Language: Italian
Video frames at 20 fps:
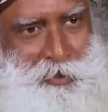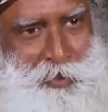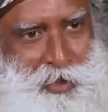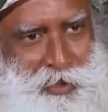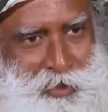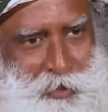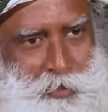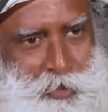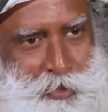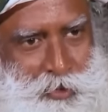
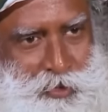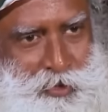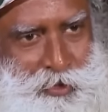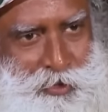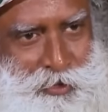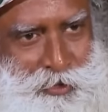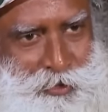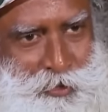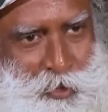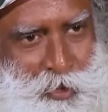Ecco perché
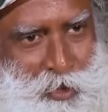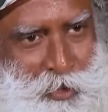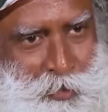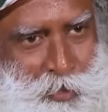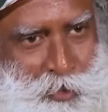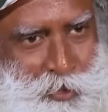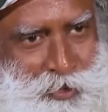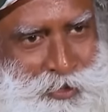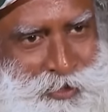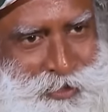le
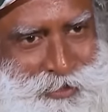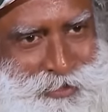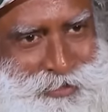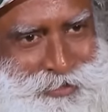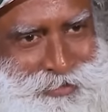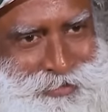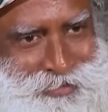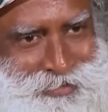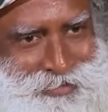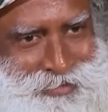posizioni, le
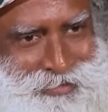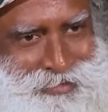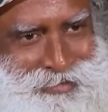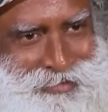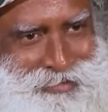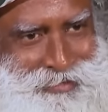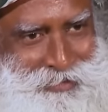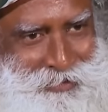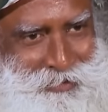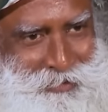posizioni
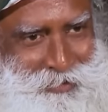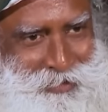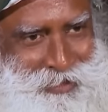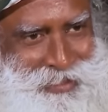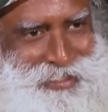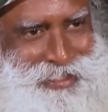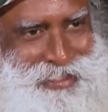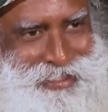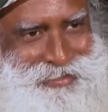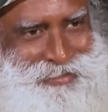yoga,
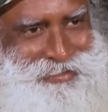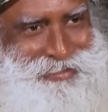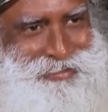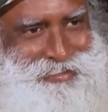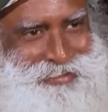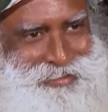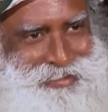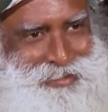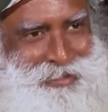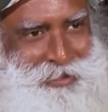capisci?
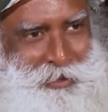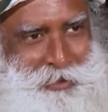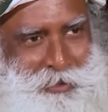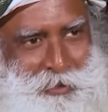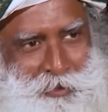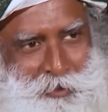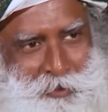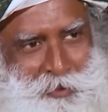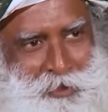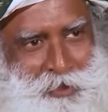
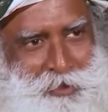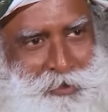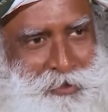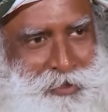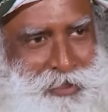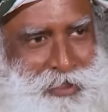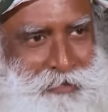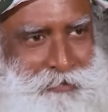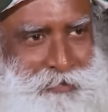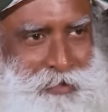Per
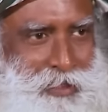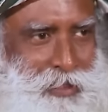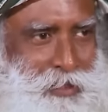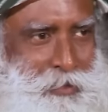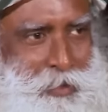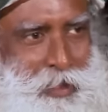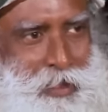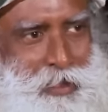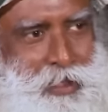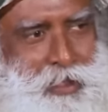
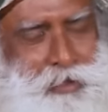contorcerti in